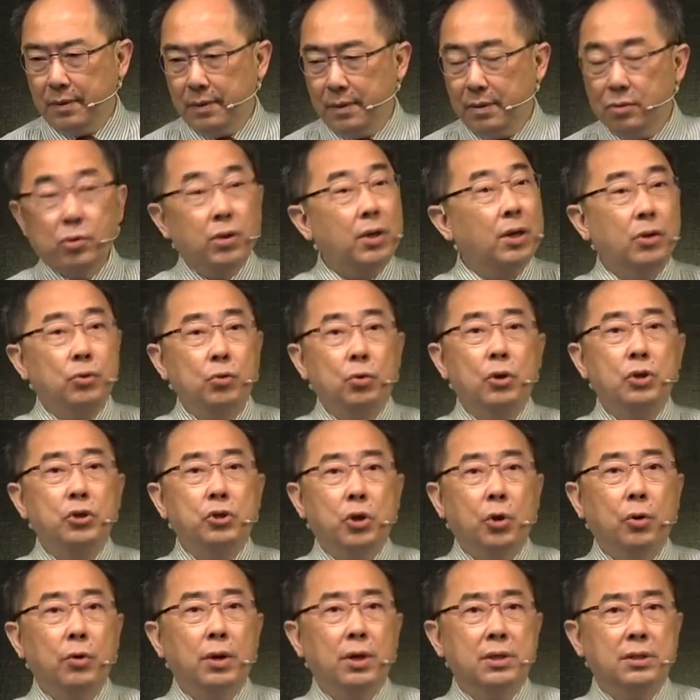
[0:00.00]
所以很多人
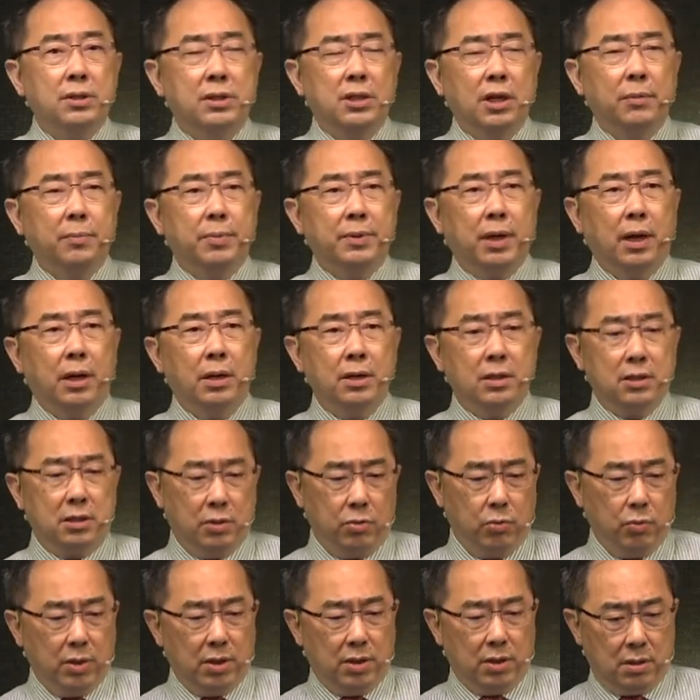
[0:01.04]
求儿子得不到儿子，
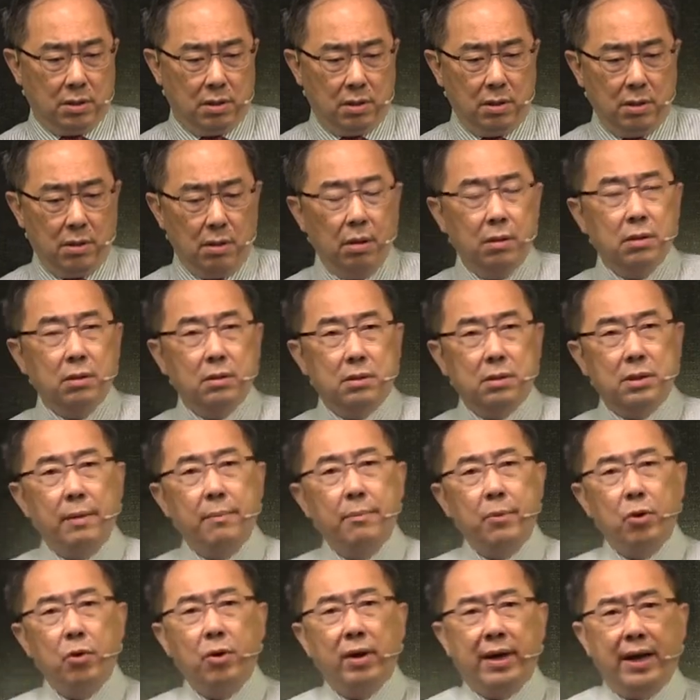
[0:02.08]
因为。神
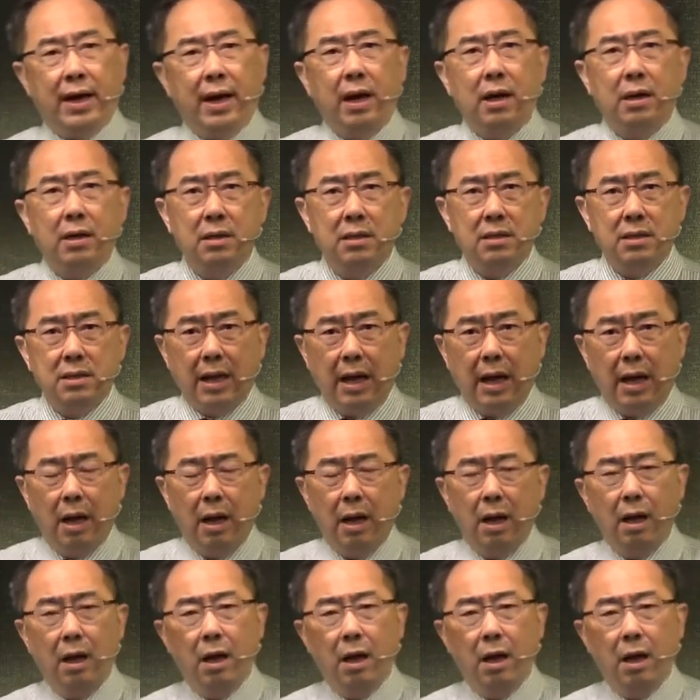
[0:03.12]
没有要给他儿子啊！